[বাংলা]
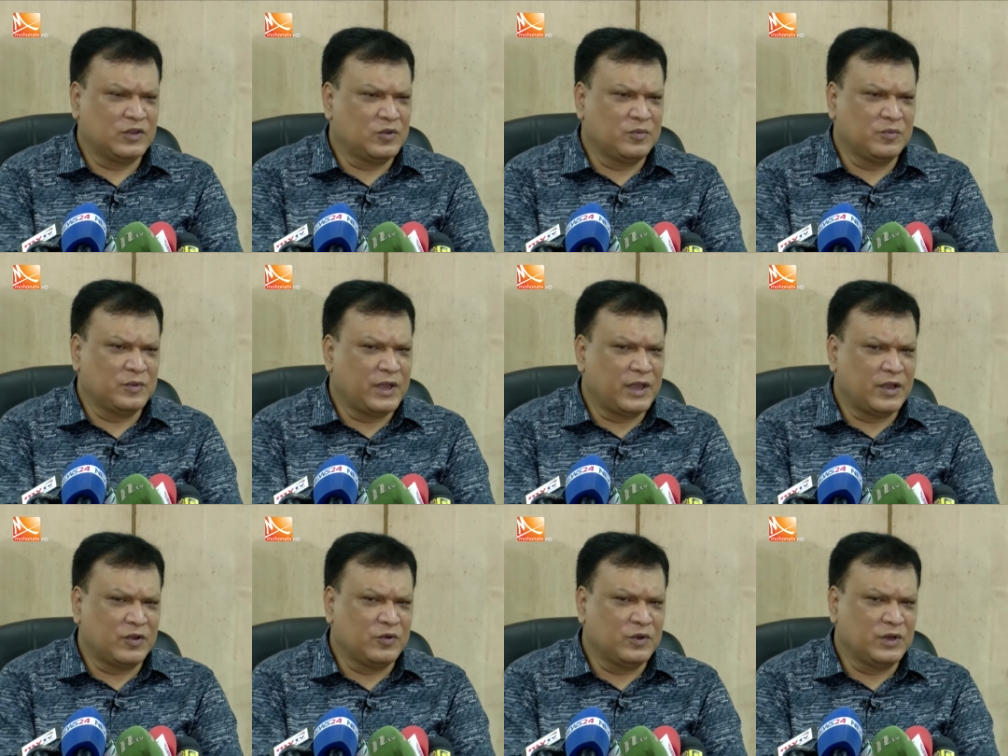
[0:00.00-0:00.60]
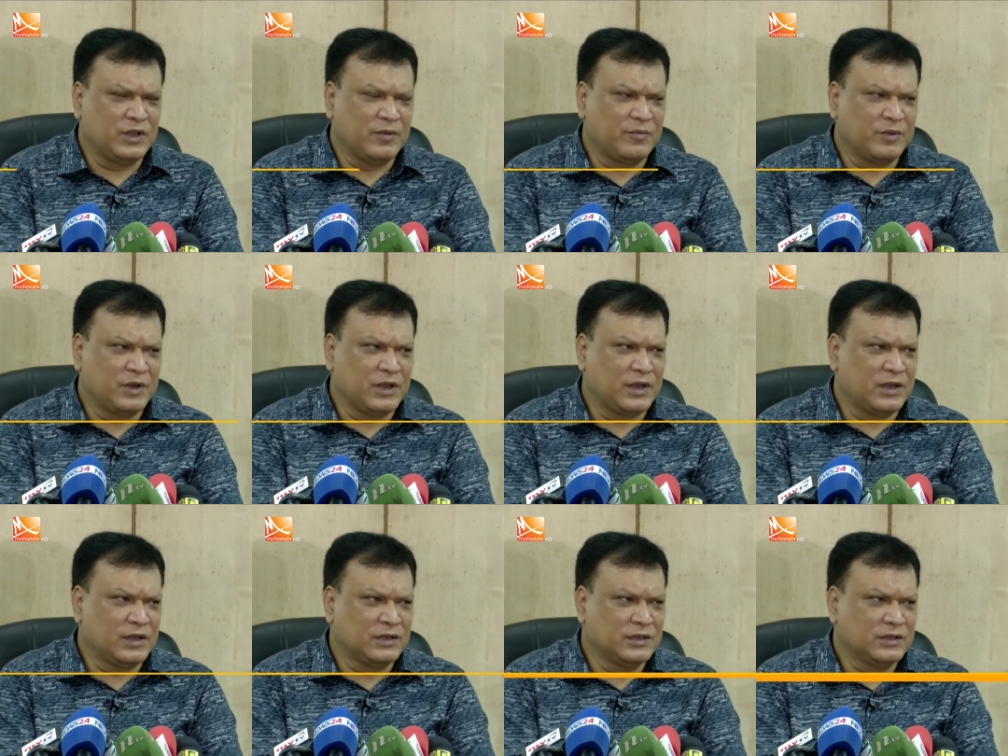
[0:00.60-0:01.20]
একদম এখনই
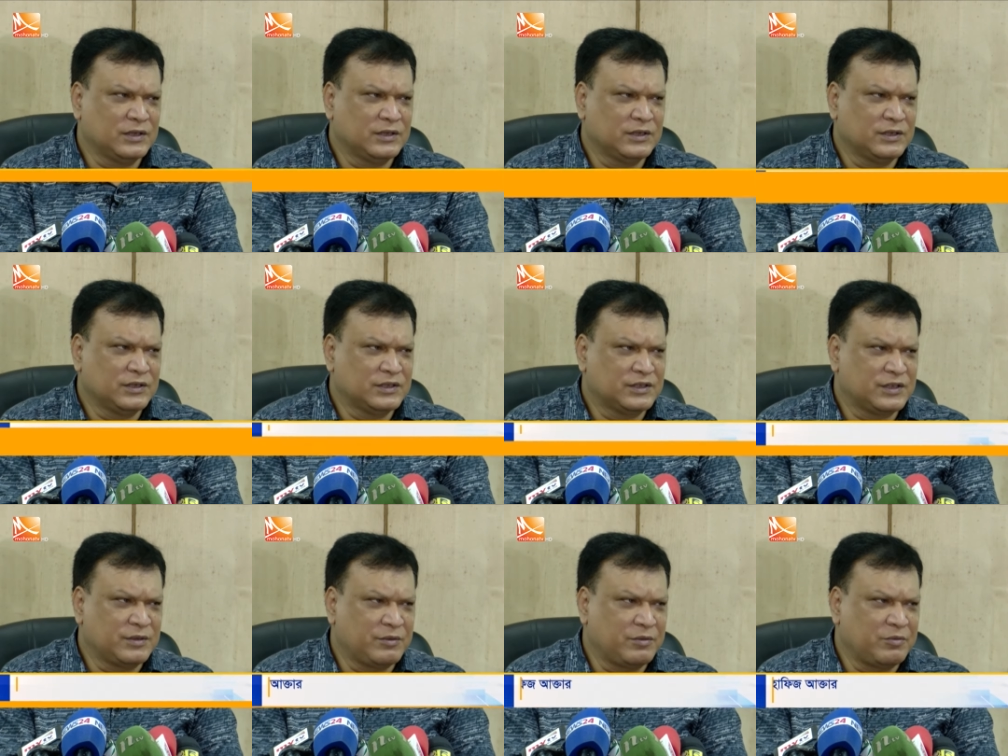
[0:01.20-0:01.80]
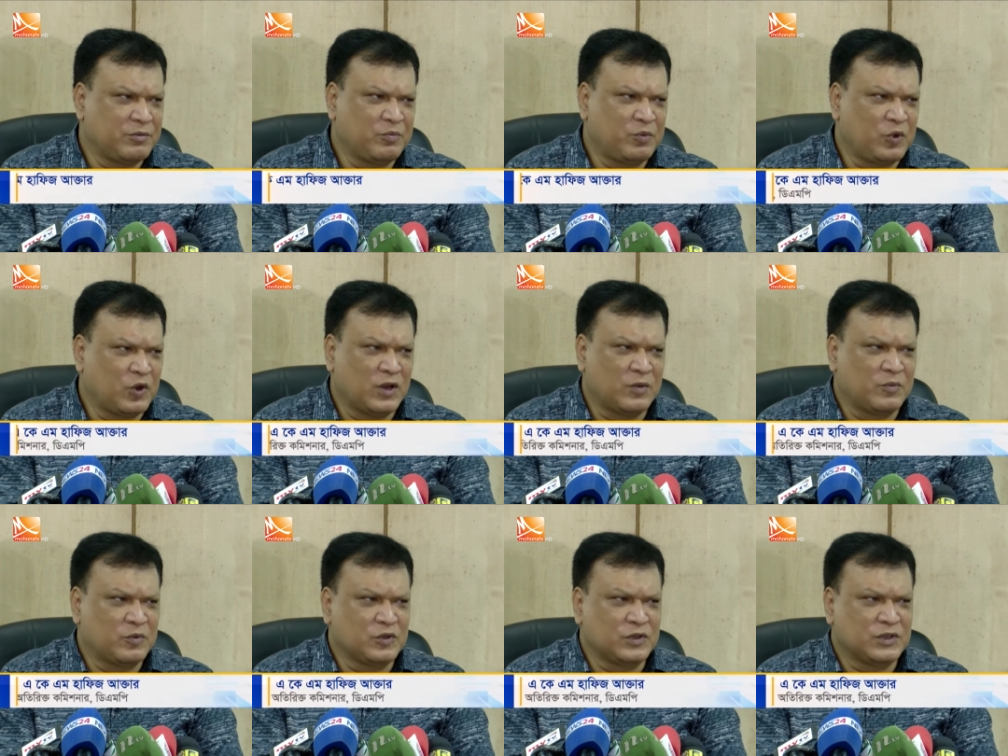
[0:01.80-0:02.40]
আমরা সেভাবে
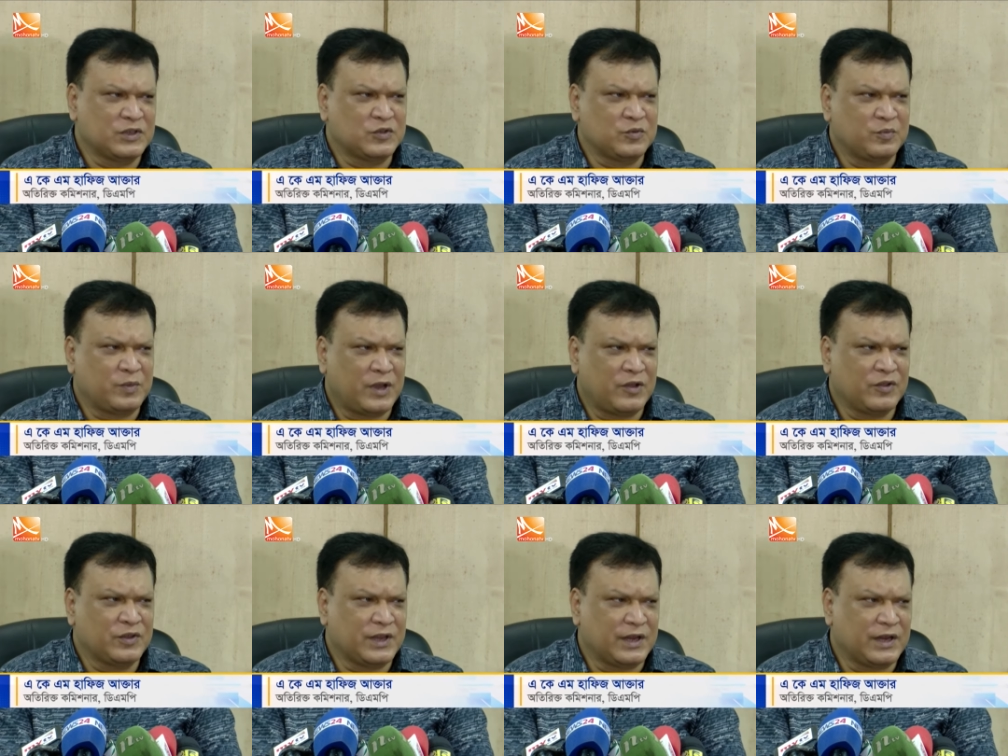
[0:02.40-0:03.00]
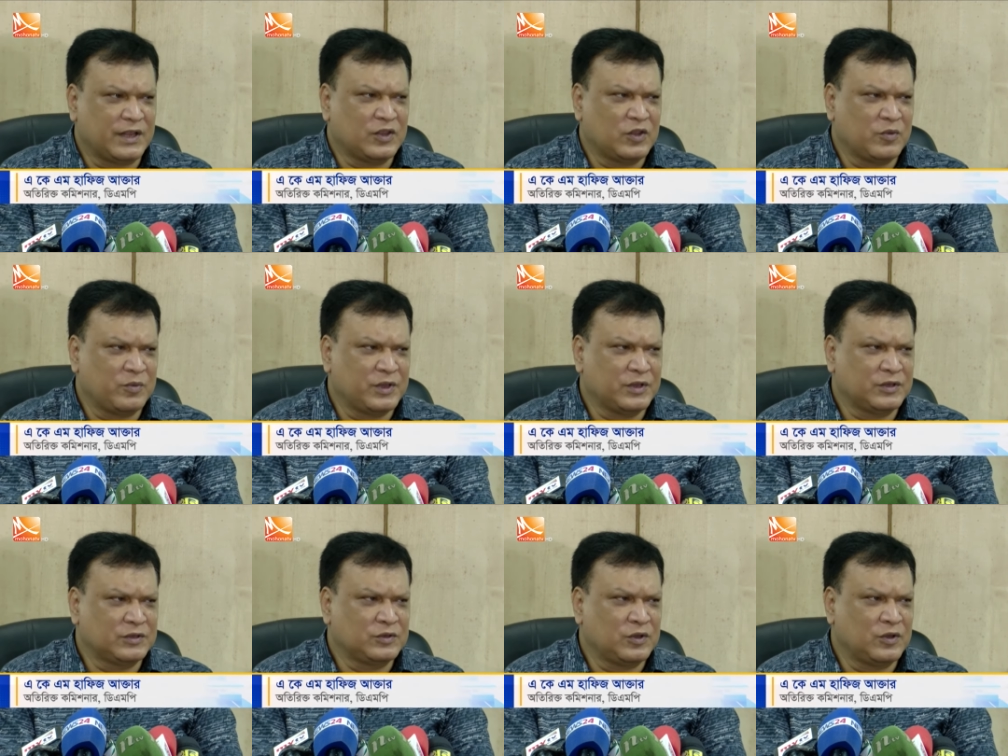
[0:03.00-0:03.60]
বলার মতো কিছু পাওয়া যায় না
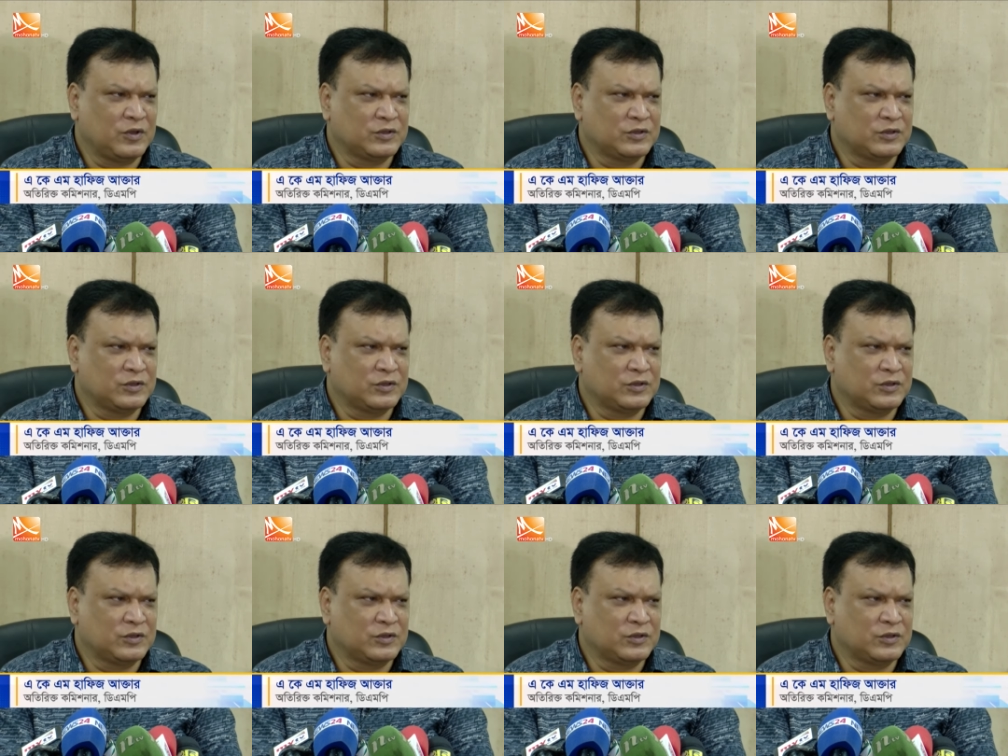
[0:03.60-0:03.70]
তবে